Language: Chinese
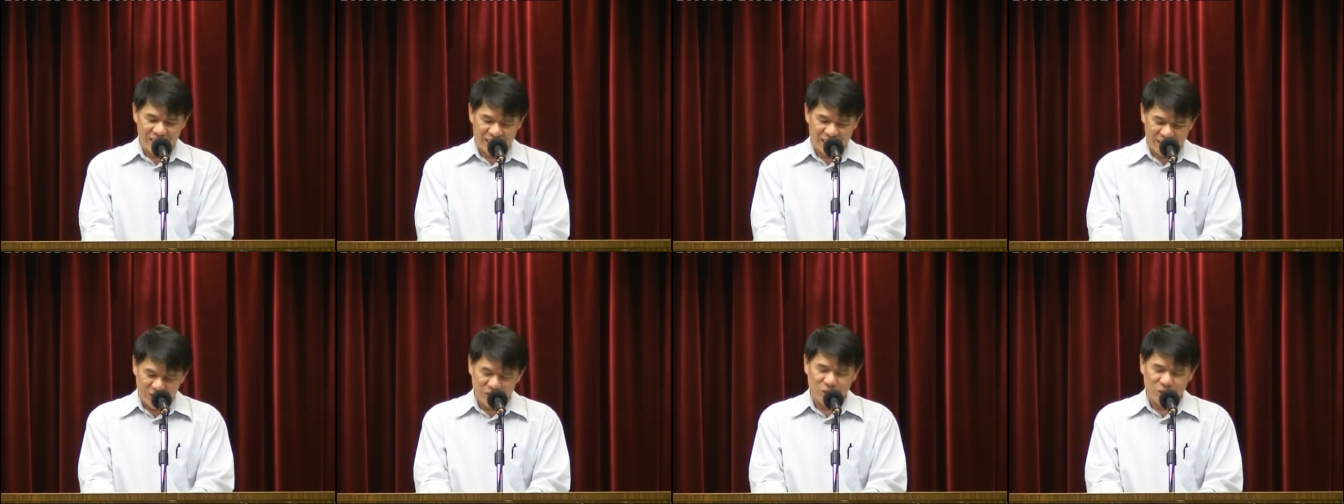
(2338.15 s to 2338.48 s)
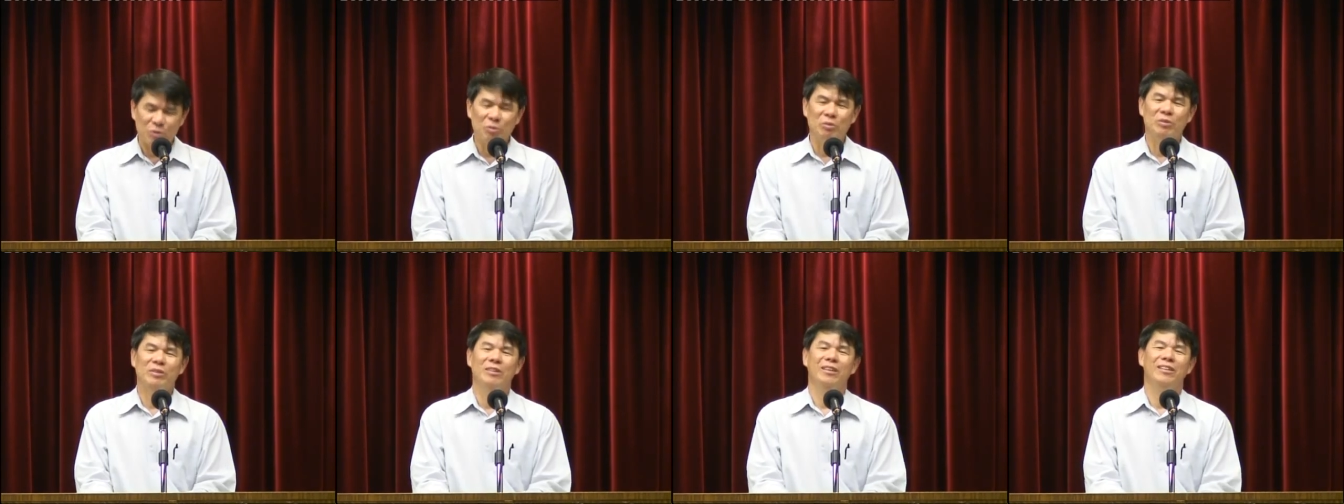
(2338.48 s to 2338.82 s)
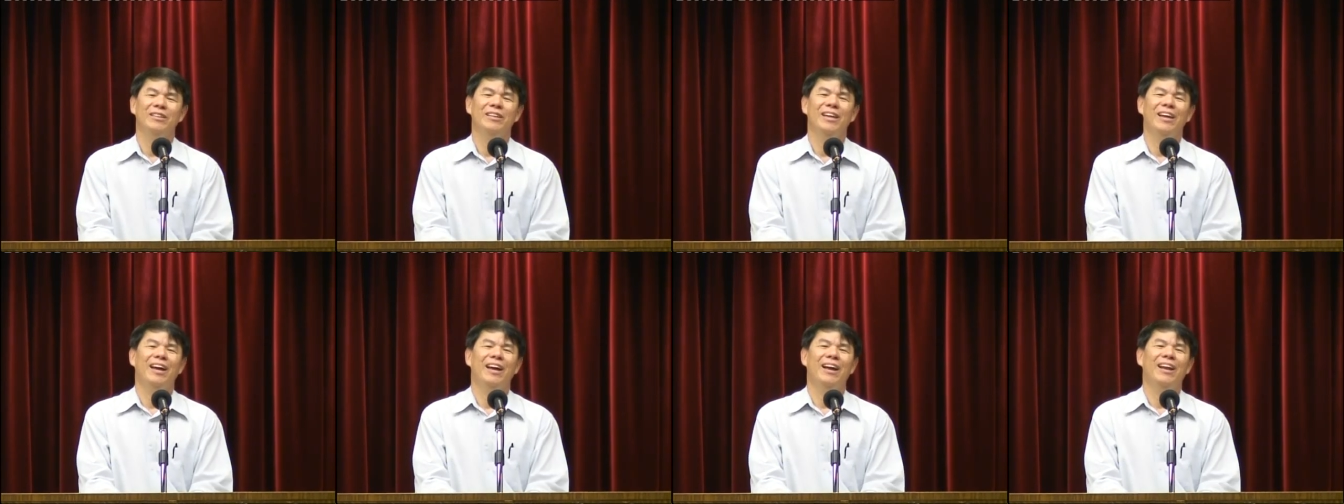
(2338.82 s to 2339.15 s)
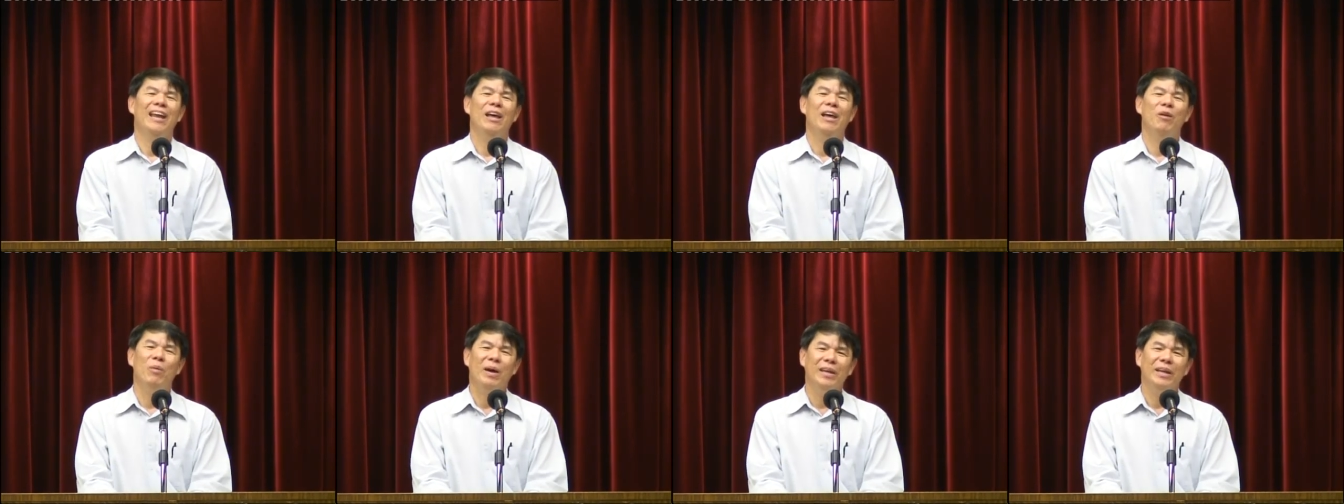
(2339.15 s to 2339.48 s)
很忠心的
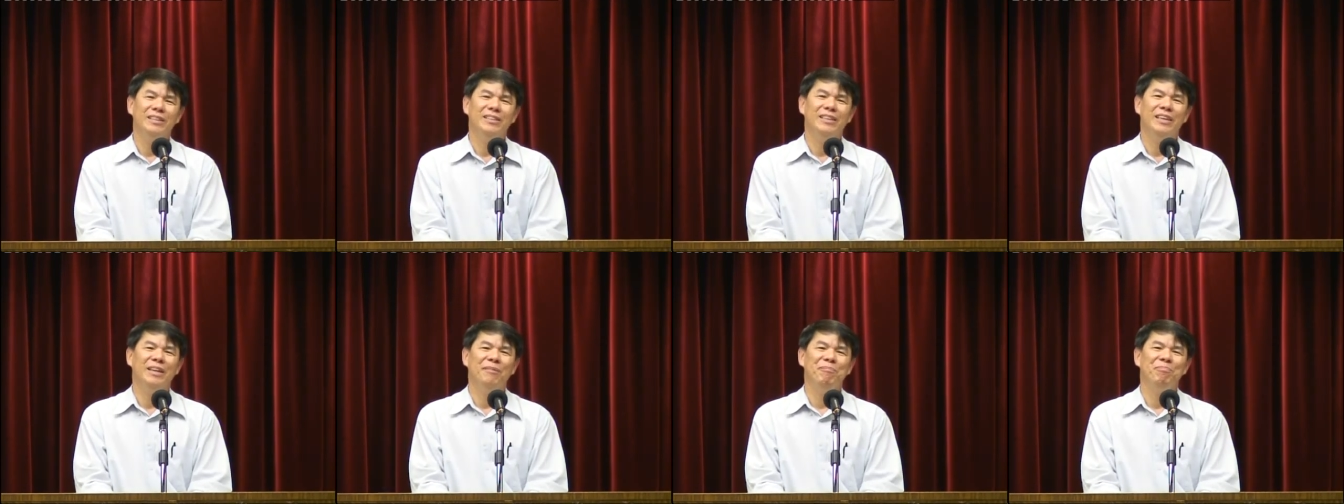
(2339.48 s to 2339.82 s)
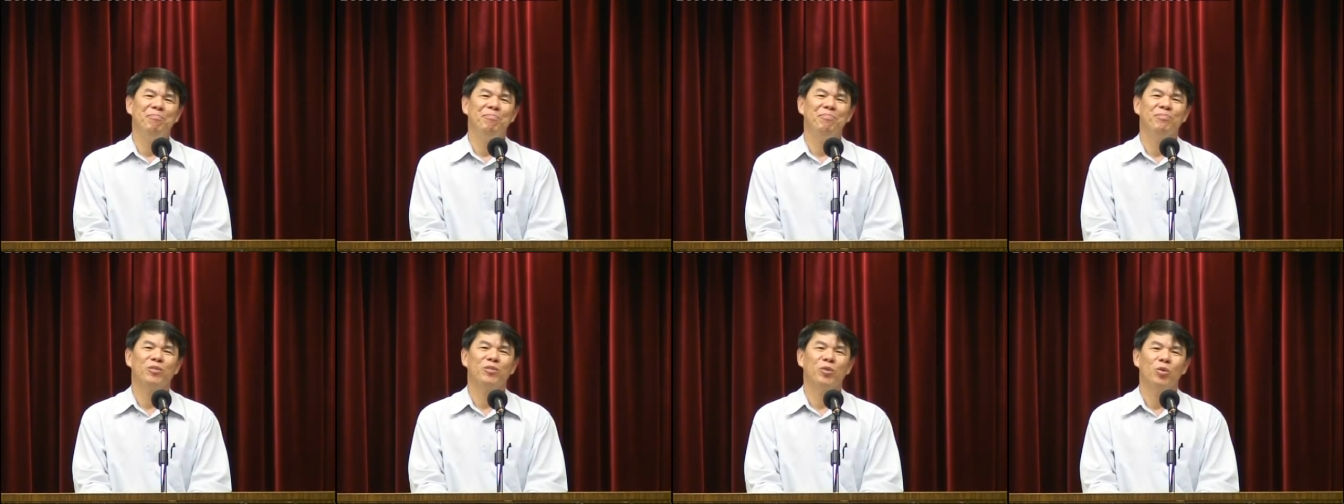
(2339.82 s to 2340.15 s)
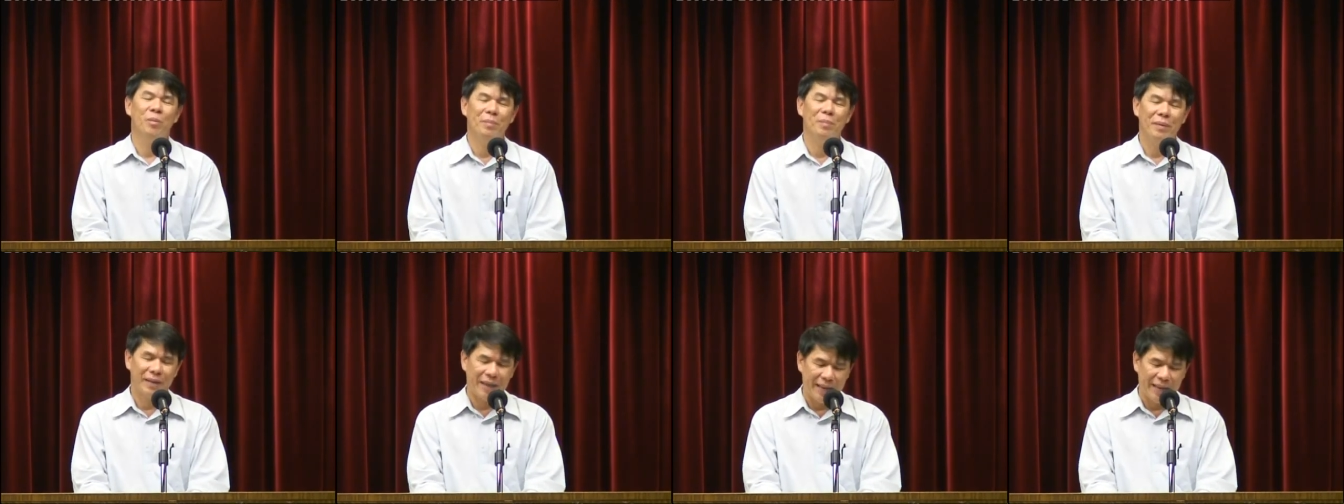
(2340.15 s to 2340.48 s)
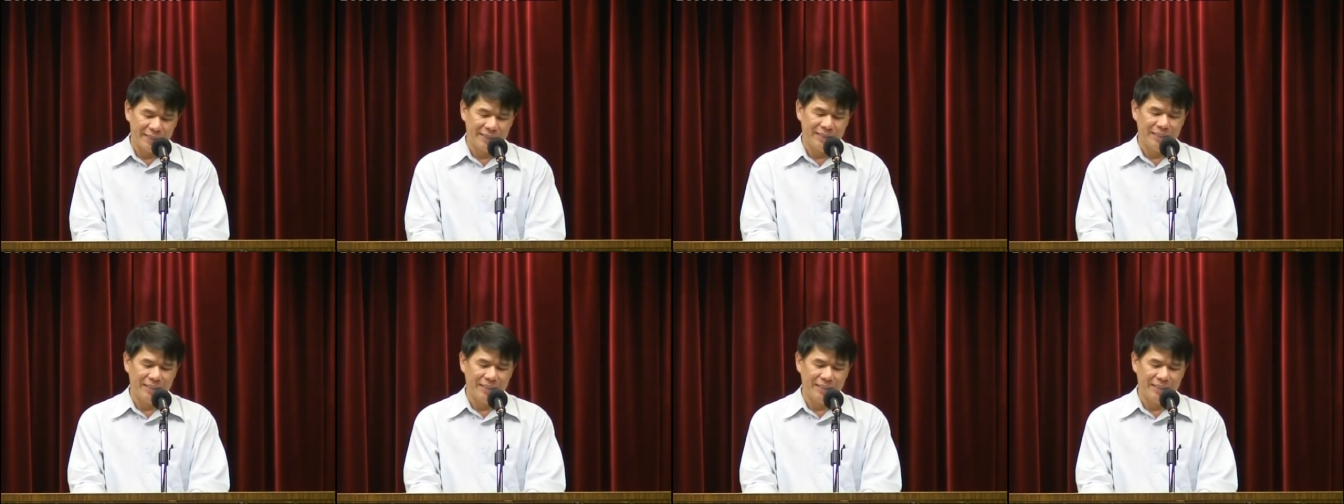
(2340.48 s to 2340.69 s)
来完成，我们感